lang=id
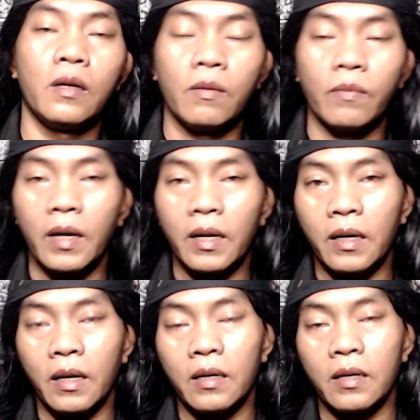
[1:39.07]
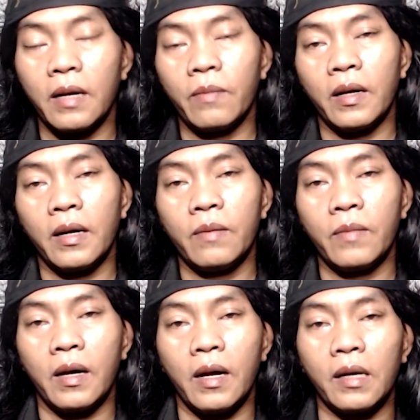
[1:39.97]
maka
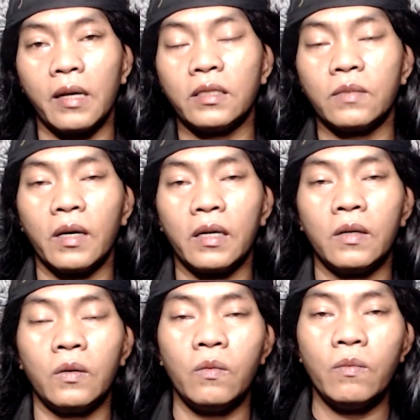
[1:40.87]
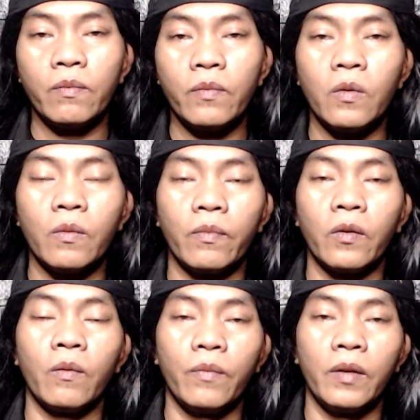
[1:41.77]
lama-lama akan semakin numpuk
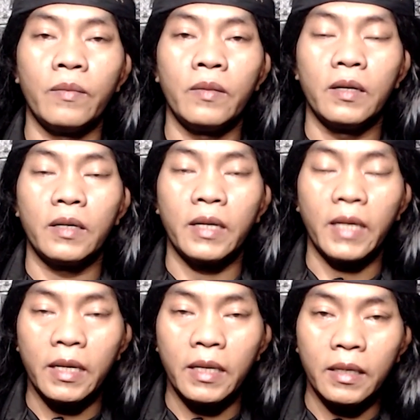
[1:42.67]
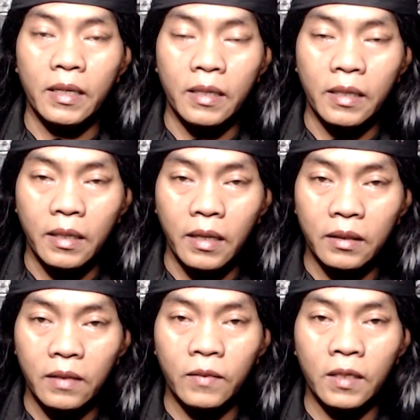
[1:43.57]
problem dan energi
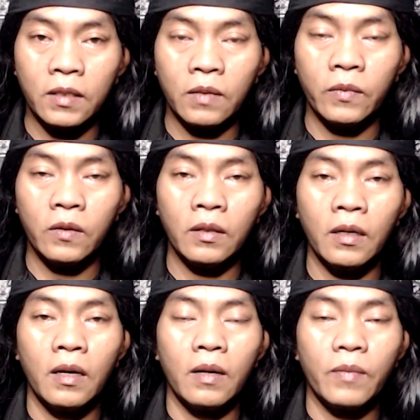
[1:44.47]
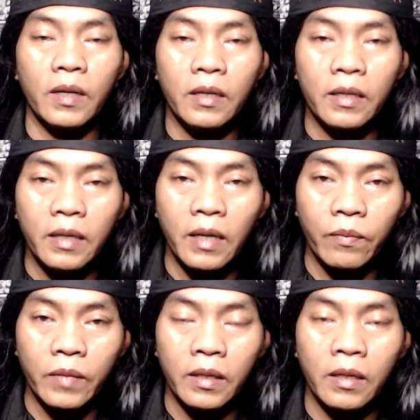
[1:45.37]
negatif tersebut
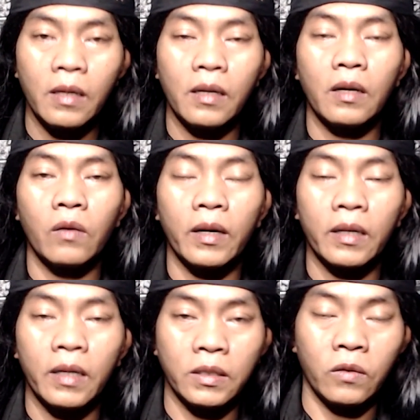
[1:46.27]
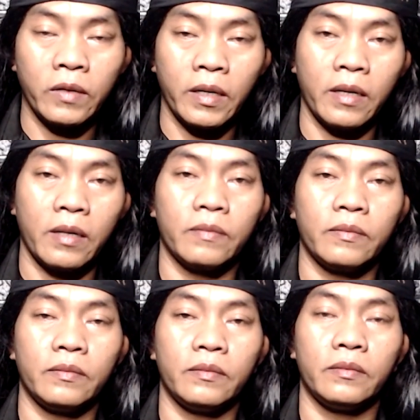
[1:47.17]
menghinggapi keluarga saudara.
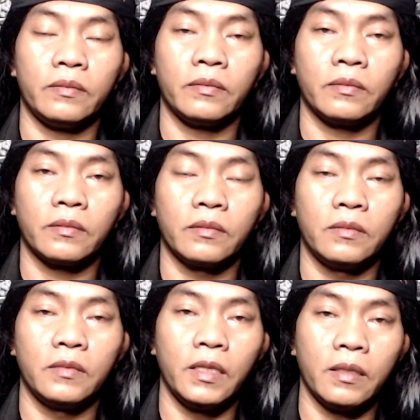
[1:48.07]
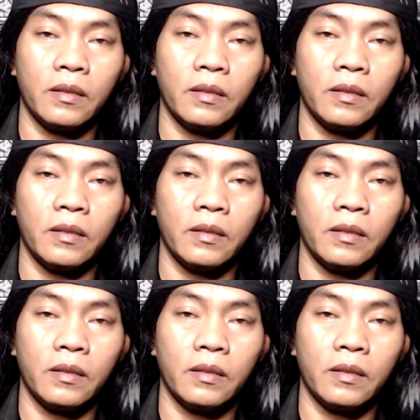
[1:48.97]
Nah,